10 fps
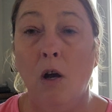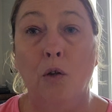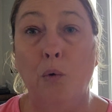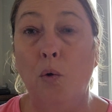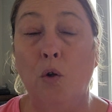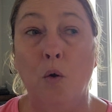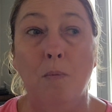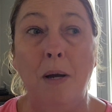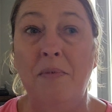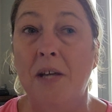Donc,
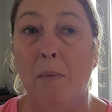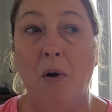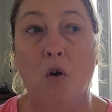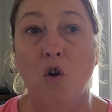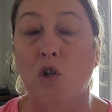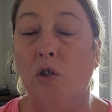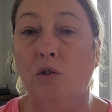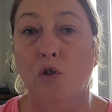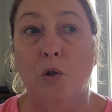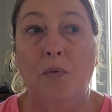même s'il n'y a pas
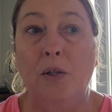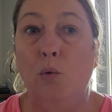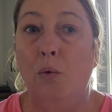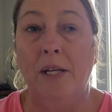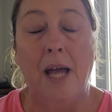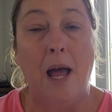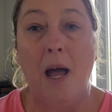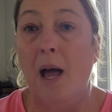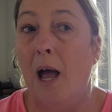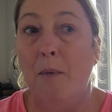grand-chose, je le fais tourner
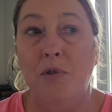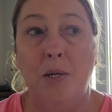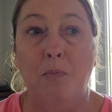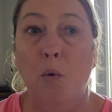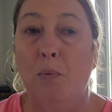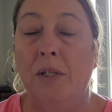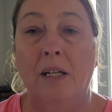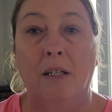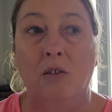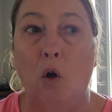un petit peu,
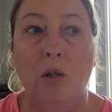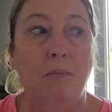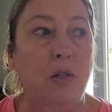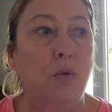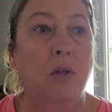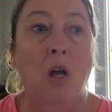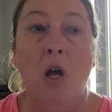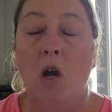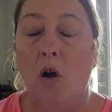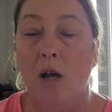peut-être à 30 minutes,
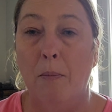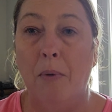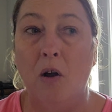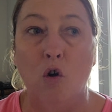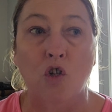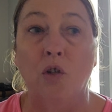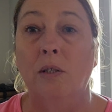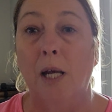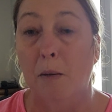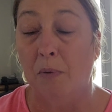quand il n'y a pas grand-chose
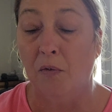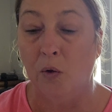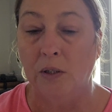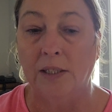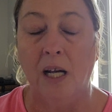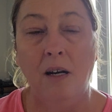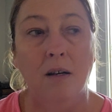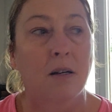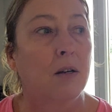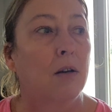et pas fort sale.
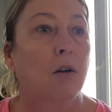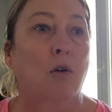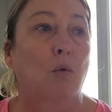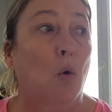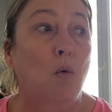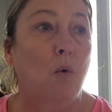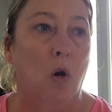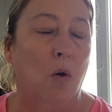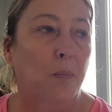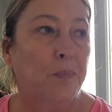Donc,
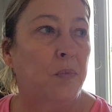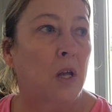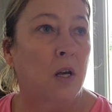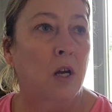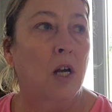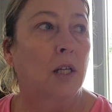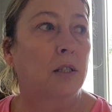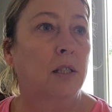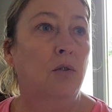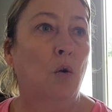voilà.
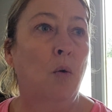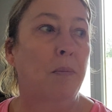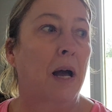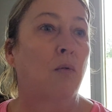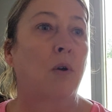Sinon, ben